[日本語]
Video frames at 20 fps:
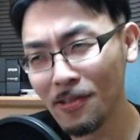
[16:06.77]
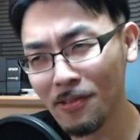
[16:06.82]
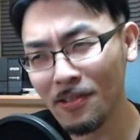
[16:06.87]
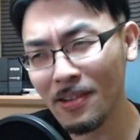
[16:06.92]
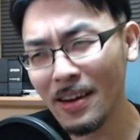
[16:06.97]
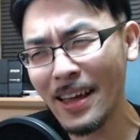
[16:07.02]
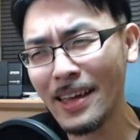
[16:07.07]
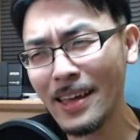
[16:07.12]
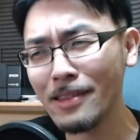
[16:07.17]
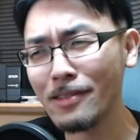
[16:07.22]
そ
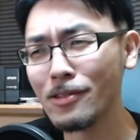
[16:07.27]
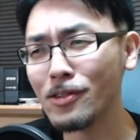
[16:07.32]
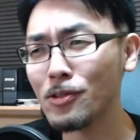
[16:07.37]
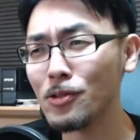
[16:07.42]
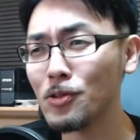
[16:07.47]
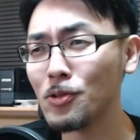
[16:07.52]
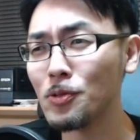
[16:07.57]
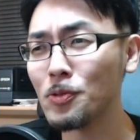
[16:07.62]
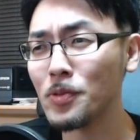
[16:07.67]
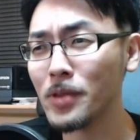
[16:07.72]
こら辺の
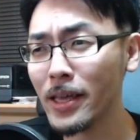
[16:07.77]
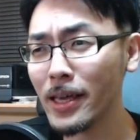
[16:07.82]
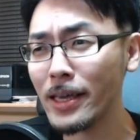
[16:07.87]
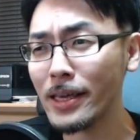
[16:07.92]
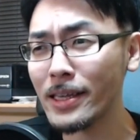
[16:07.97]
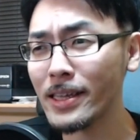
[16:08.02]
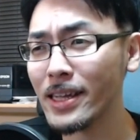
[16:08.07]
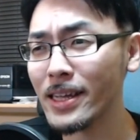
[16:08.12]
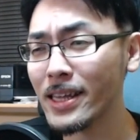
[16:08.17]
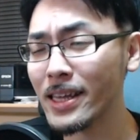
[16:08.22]
情報も
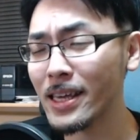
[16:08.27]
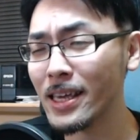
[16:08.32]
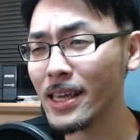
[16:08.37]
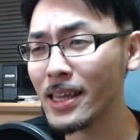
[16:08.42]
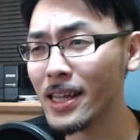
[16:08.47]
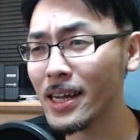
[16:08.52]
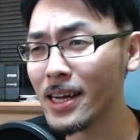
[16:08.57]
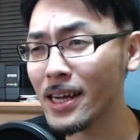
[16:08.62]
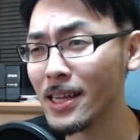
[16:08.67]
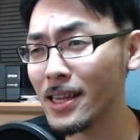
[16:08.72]
ね、いただき
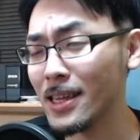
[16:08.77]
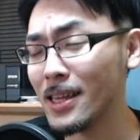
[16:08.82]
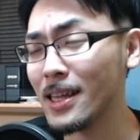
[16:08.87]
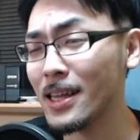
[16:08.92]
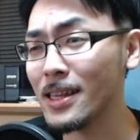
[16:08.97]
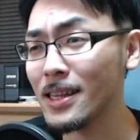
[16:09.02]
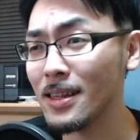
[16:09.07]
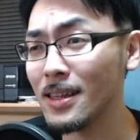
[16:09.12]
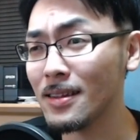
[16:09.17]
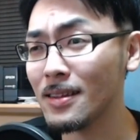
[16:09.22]
たかっ
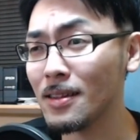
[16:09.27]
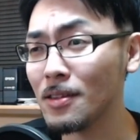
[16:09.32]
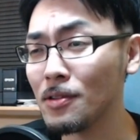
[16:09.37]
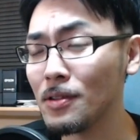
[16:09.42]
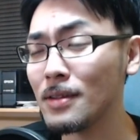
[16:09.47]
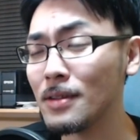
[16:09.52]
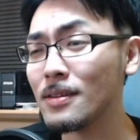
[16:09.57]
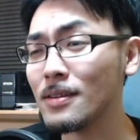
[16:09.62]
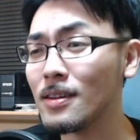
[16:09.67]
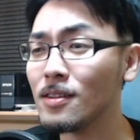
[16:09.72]
たんですけど、
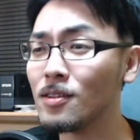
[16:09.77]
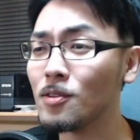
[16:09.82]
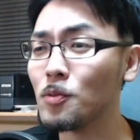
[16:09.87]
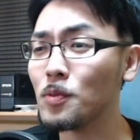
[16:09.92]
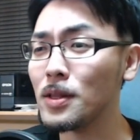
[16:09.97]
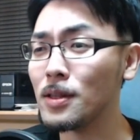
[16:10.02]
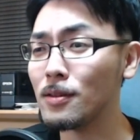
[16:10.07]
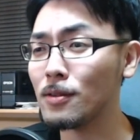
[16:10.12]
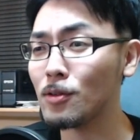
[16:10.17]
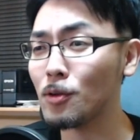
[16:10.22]
さすがにそこ
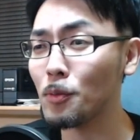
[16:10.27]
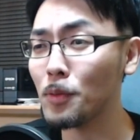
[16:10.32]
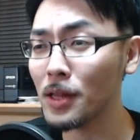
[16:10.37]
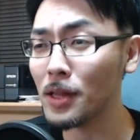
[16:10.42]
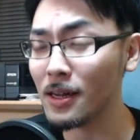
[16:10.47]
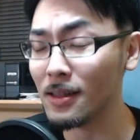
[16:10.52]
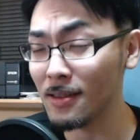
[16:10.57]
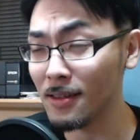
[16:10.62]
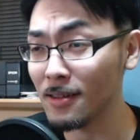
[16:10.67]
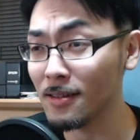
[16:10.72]
まで突っ込め
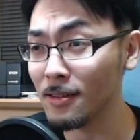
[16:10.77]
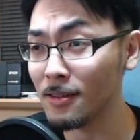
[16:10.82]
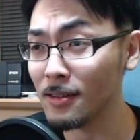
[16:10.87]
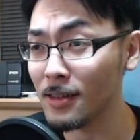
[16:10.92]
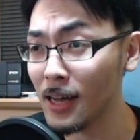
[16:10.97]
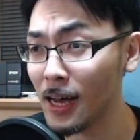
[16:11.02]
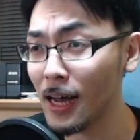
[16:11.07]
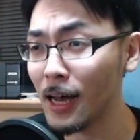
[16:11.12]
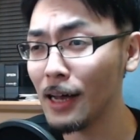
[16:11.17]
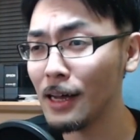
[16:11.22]
なかったんで
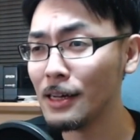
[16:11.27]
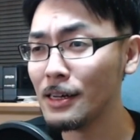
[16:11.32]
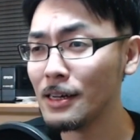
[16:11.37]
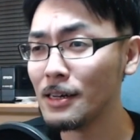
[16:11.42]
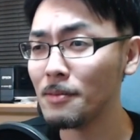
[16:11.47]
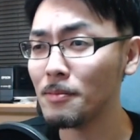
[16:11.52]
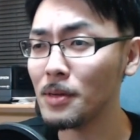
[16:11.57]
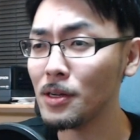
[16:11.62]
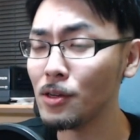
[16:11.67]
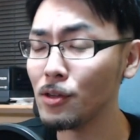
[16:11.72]
すが、
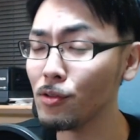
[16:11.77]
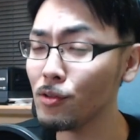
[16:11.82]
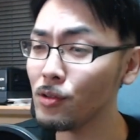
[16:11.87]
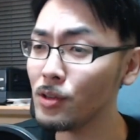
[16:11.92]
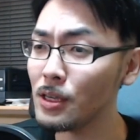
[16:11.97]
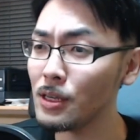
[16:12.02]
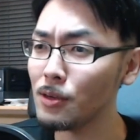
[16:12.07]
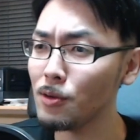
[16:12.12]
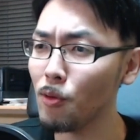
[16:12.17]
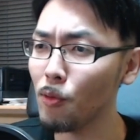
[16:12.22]
まあ、竜
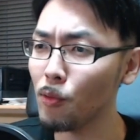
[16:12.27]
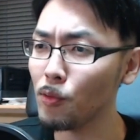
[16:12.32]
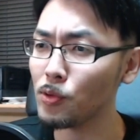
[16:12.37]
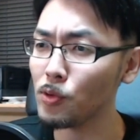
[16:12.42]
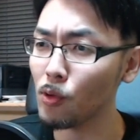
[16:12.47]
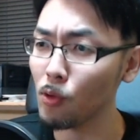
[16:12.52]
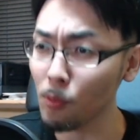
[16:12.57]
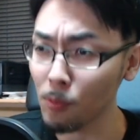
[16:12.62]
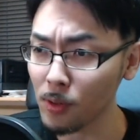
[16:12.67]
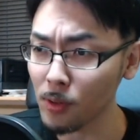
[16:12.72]
神王
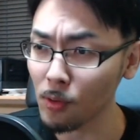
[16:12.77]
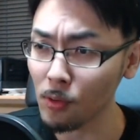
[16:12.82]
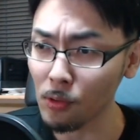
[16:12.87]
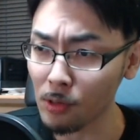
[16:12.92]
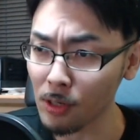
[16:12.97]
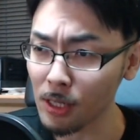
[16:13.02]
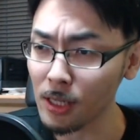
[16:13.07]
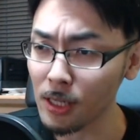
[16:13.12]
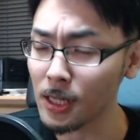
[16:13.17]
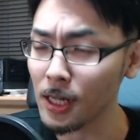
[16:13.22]
装備とい
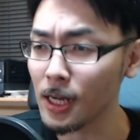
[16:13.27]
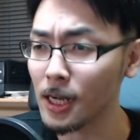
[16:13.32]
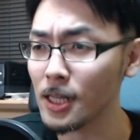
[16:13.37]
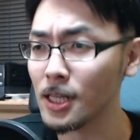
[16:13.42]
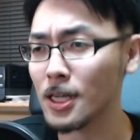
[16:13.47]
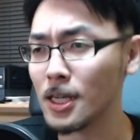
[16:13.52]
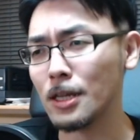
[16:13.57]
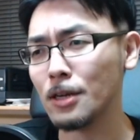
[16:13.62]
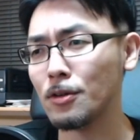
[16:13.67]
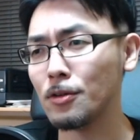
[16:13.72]
う形で
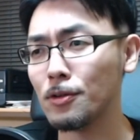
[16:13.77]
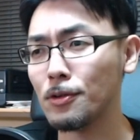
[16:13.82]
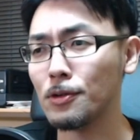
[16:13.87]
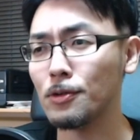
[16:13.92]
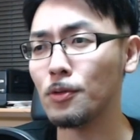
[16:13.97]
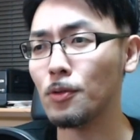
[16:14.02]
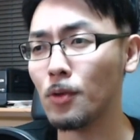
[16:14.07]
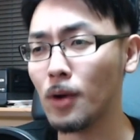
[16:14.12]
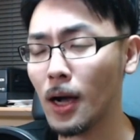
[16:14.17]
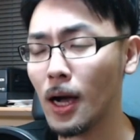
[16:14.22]
ガチャで来
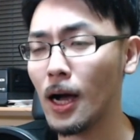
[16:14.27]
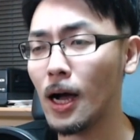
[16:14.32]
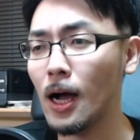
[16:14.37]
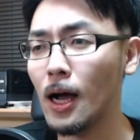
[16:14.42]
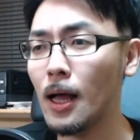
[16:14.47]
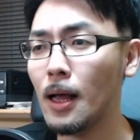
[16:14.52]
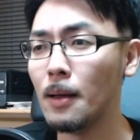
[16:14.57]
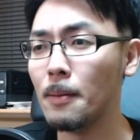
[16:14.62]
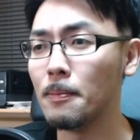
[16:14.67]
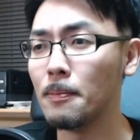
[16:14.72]
るの
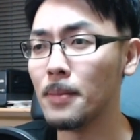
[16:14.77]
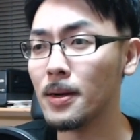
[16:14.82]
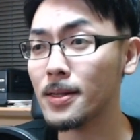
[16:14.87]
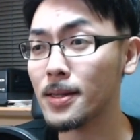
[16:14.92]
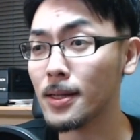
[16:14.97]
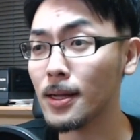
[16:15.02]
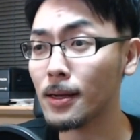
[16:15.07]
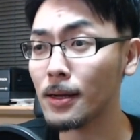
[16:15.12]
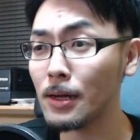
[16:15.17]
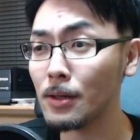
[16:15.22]
か、ま
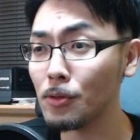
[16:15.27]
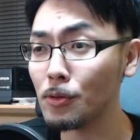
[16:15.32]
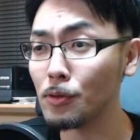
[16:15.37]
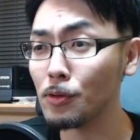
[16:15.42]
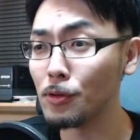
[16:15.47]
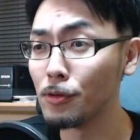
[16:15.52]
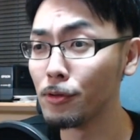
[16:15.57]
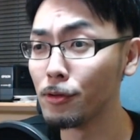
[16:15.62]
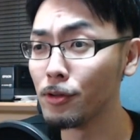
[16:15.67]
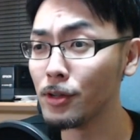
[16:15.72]
さかの
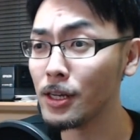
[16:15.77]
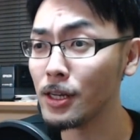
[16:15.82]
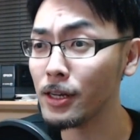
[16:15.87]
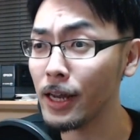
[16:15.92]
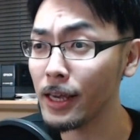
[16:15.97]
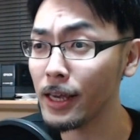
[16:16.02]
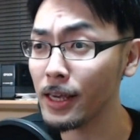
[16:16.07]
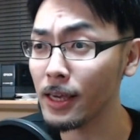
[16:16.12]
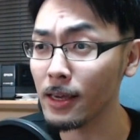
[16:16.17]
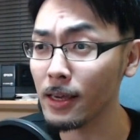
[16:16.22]
竜神
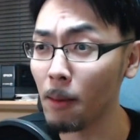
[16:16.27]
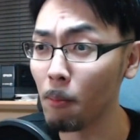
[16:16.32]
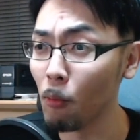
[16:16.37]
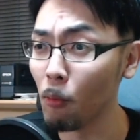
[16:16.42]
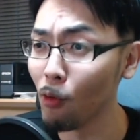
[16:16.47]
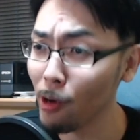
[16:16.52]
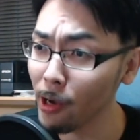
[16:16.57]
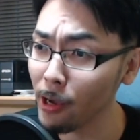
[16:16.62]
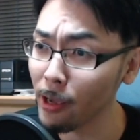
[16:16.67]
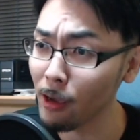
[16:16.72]
錬金が
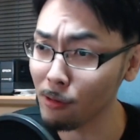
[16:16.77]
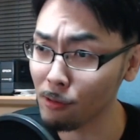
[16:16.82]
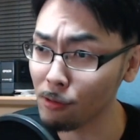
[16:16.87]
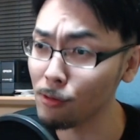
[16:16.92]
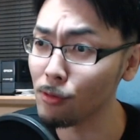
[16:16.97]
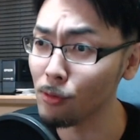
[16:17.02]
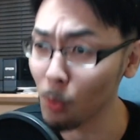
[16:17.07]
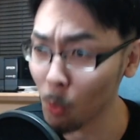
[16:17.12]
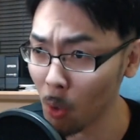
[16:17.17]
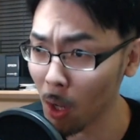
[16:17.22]
もはや
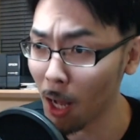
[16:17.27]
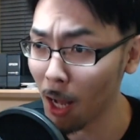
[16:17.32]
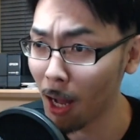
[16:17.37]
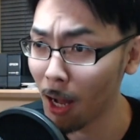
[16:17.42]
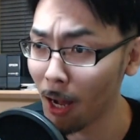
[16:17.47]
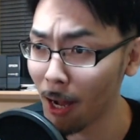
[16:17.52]
来るのか。